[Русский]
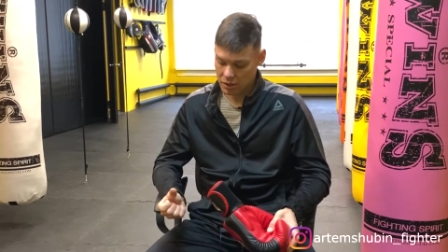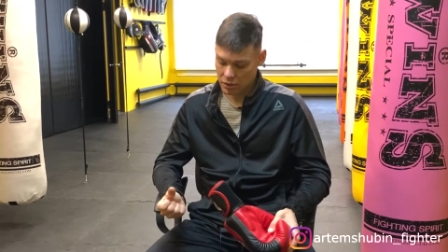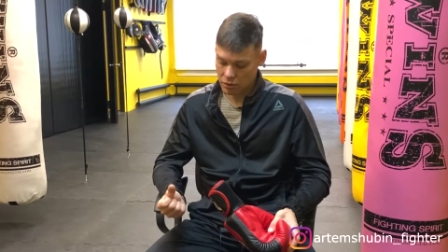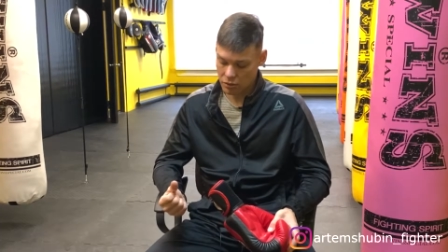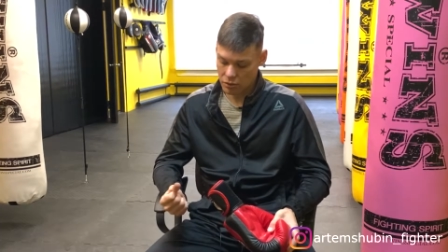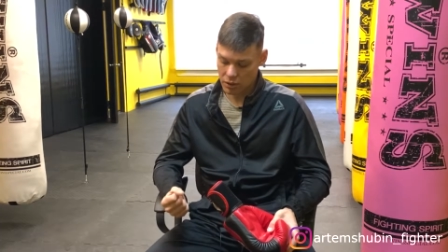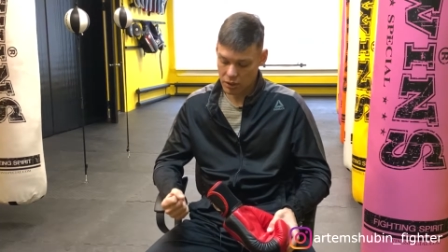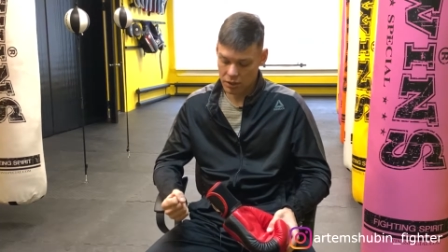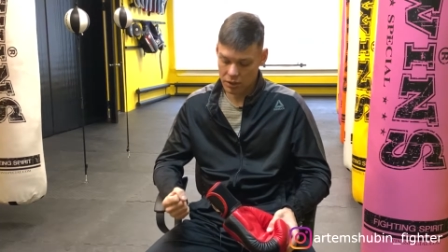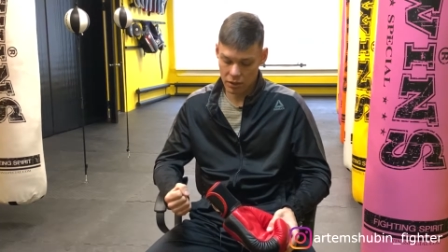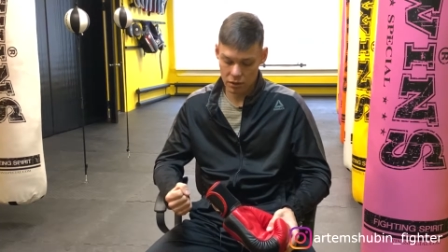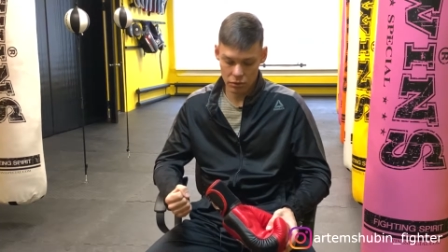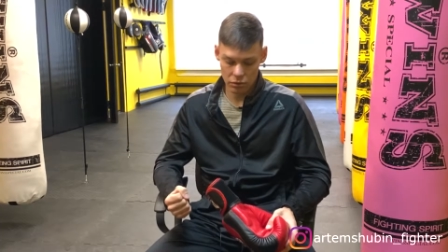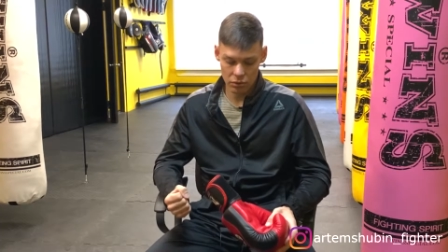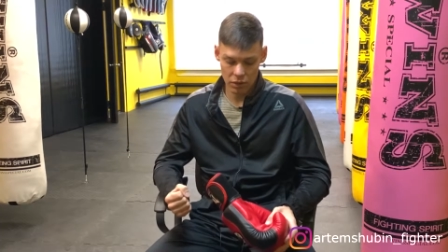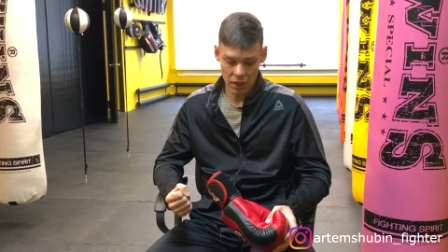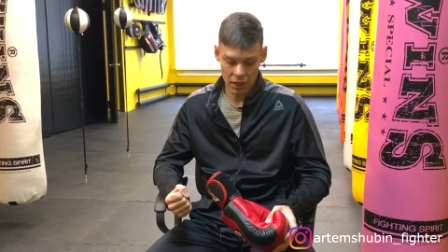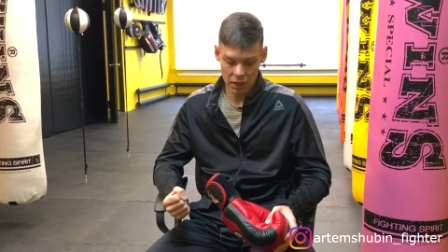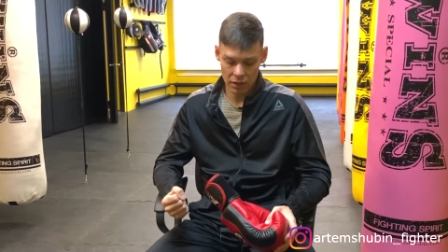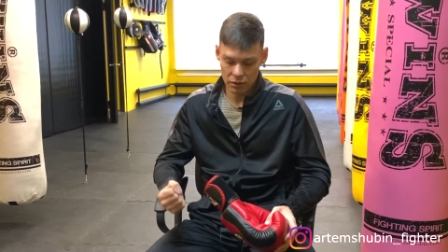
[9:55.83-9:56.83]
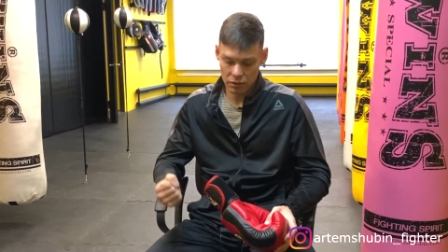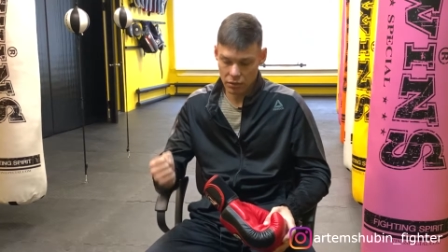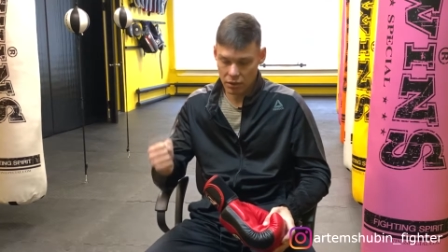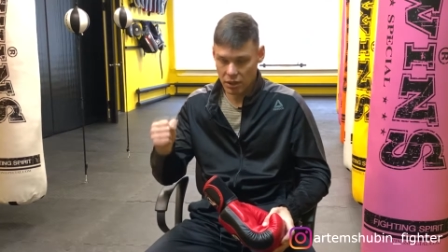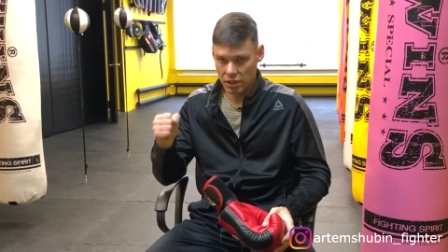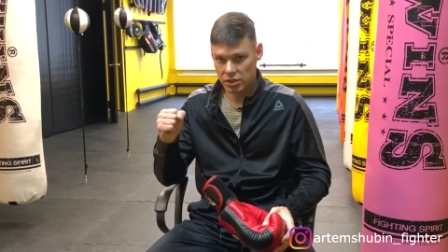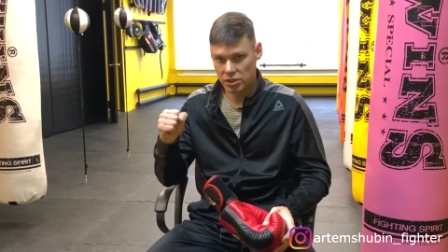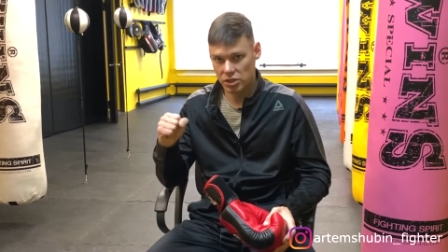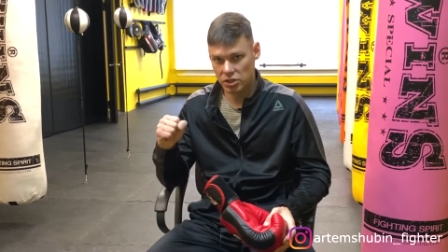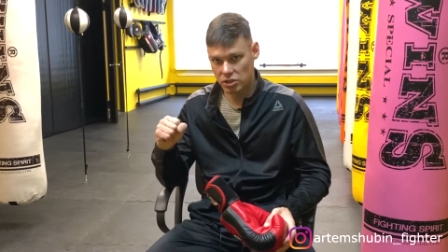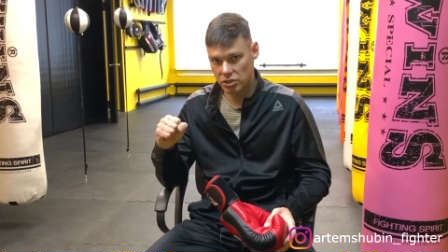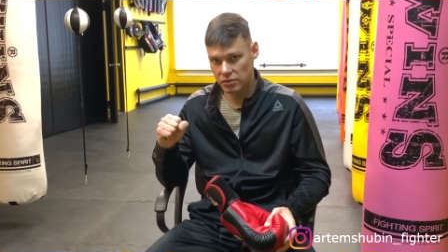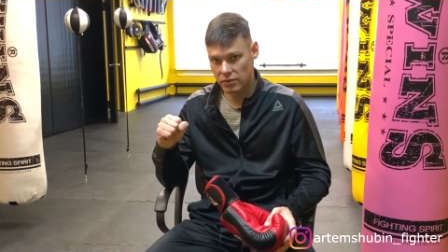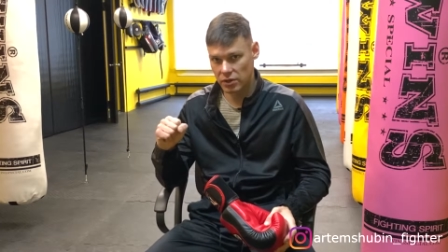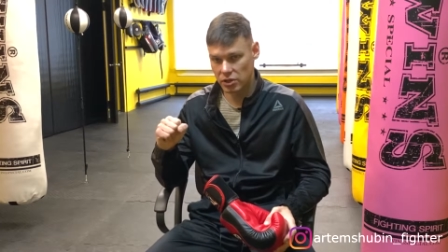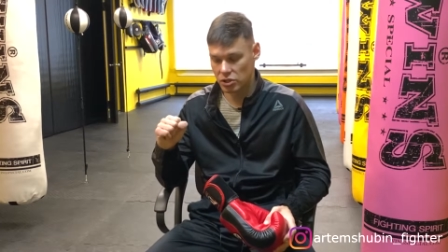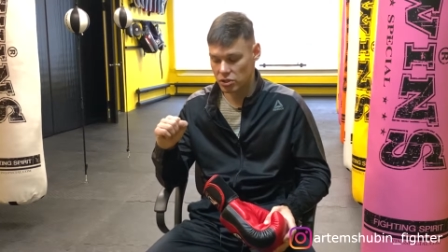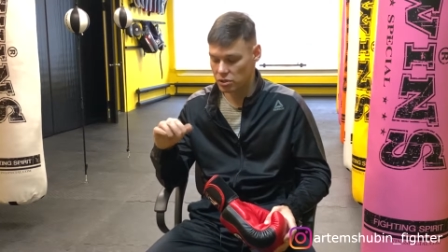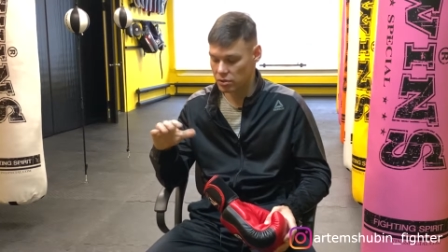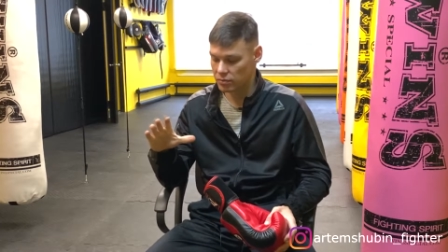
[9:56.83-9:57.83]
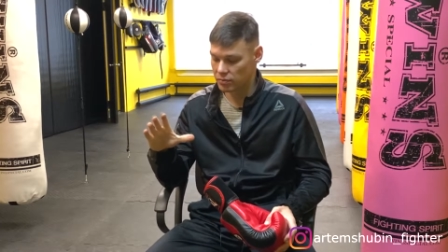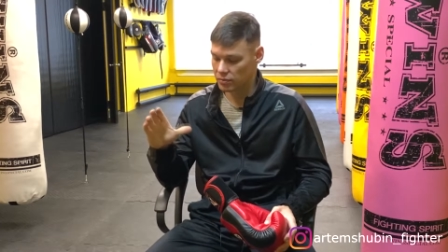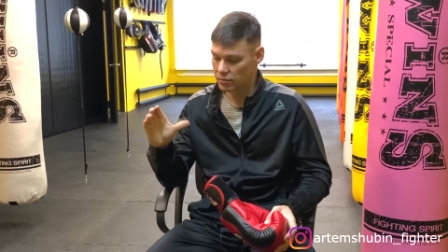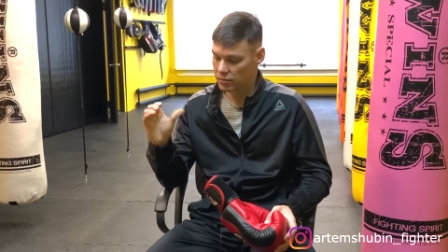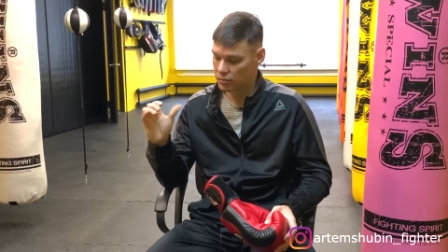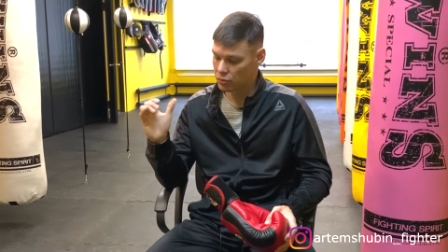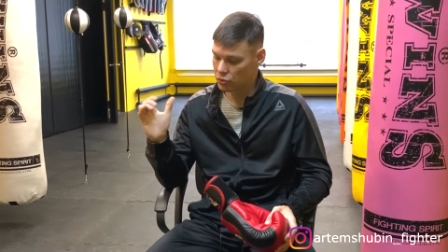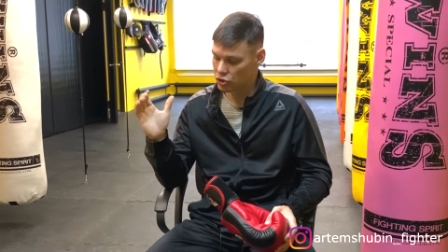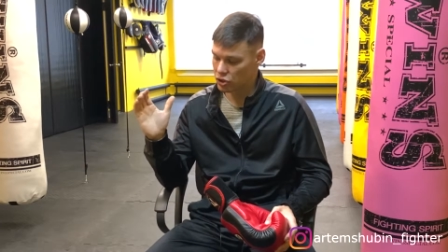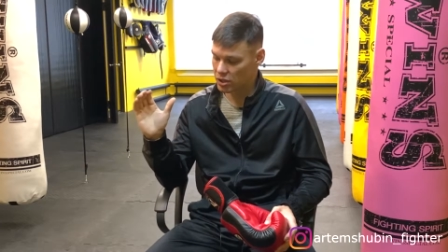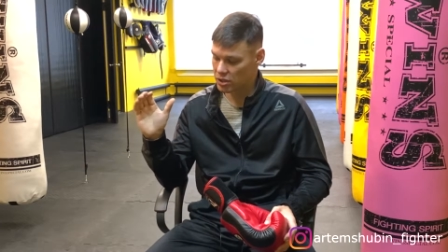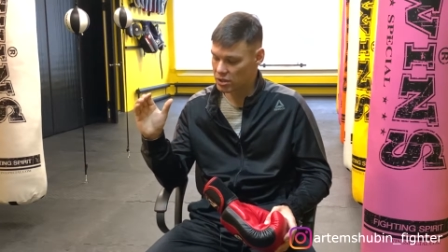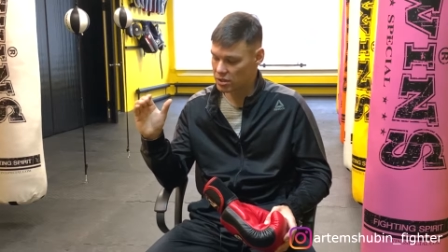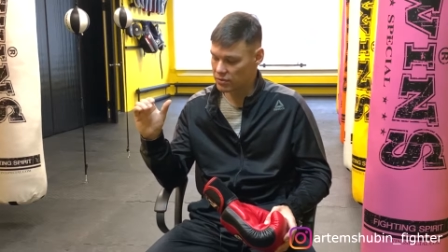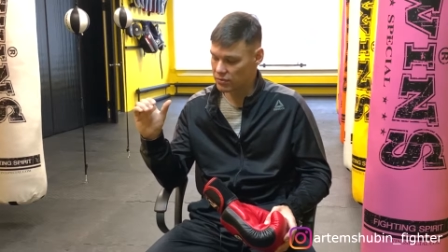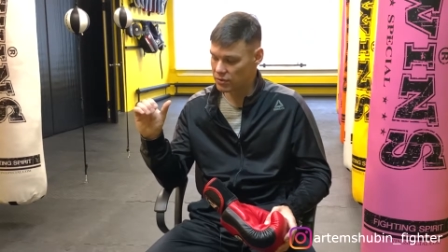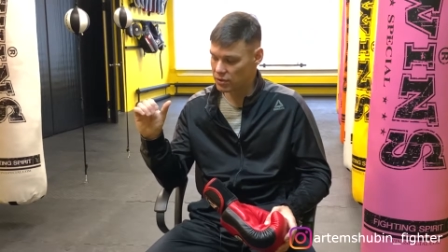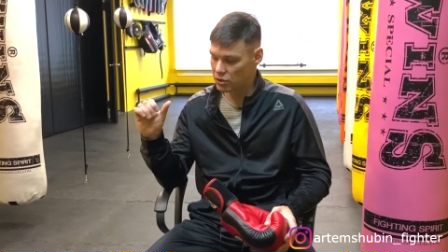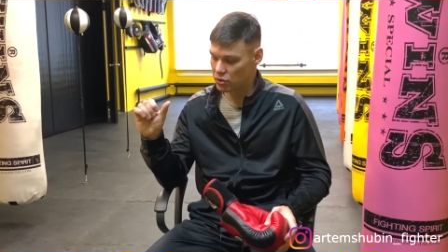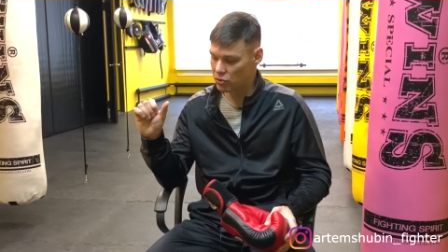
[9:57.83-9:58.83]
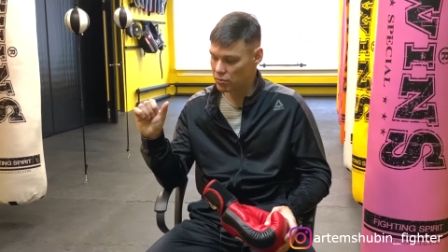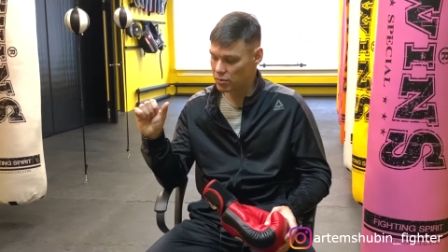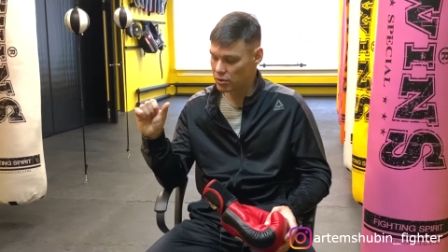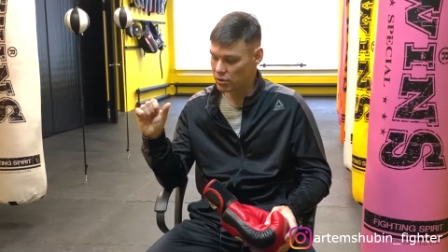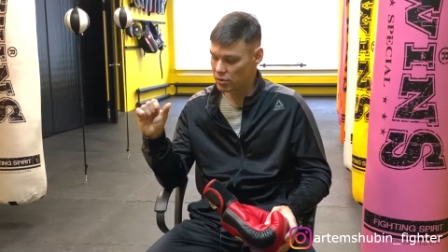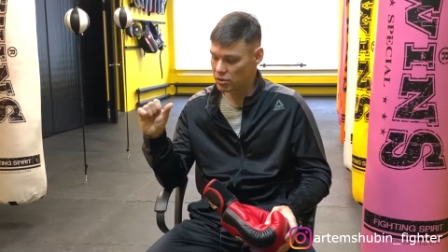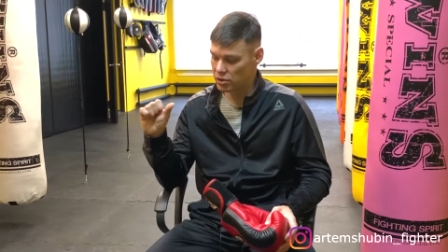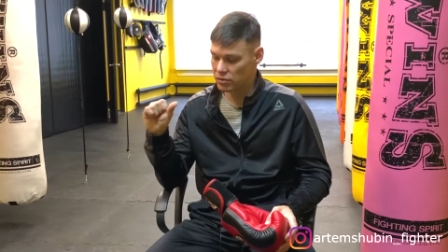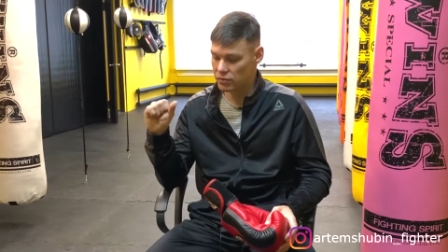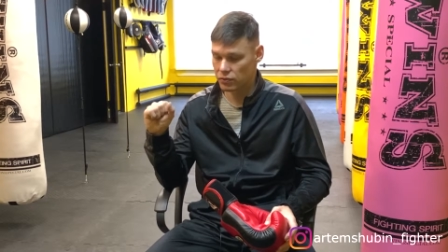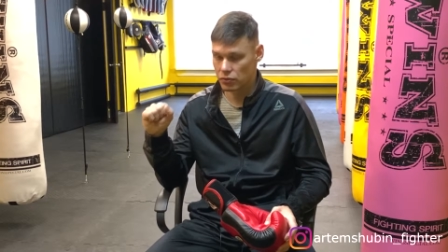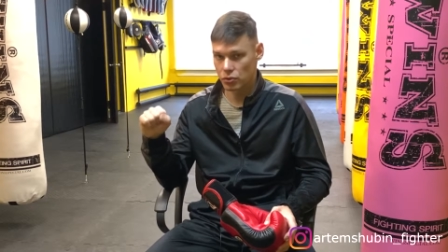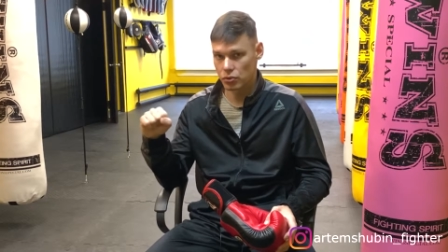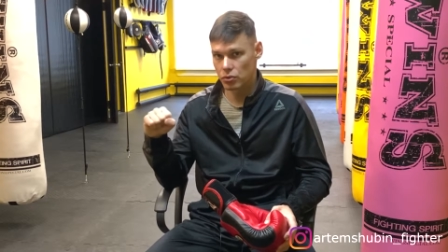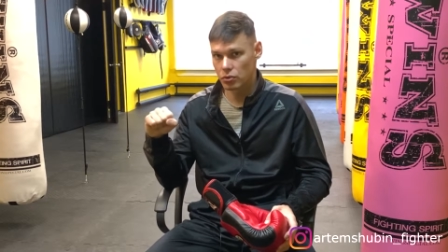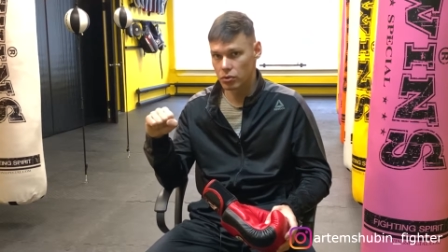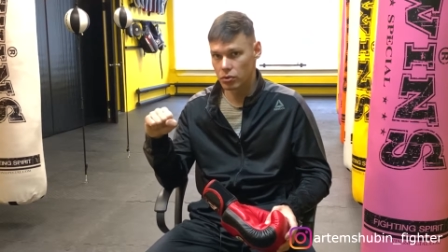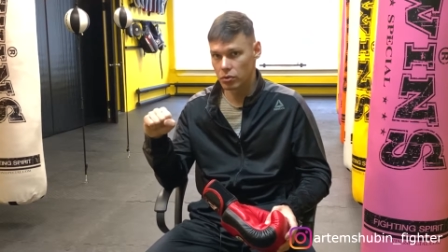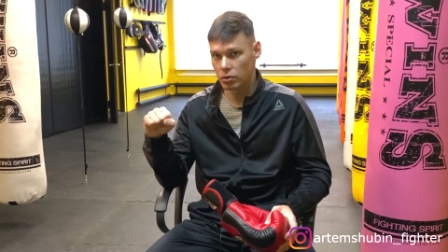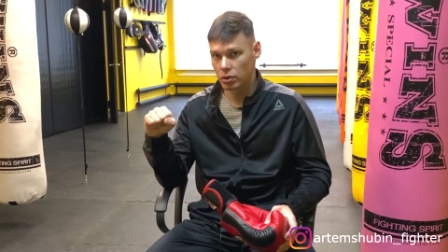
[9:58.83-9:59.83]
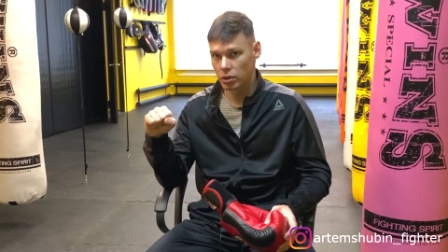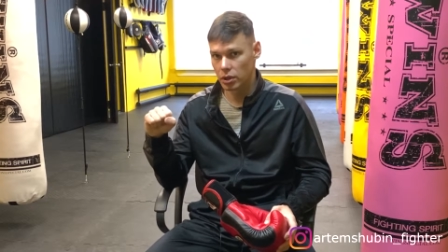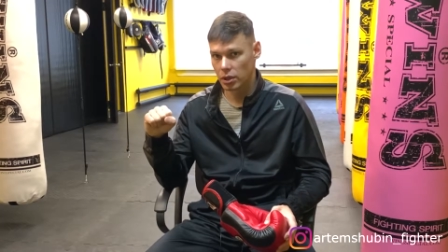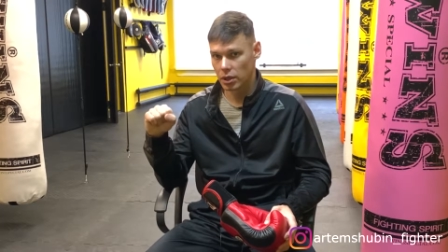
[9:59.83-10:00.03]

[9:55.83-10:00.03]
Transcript: Это, это дуга, которая держит ваш Получается, вы ее берете в руку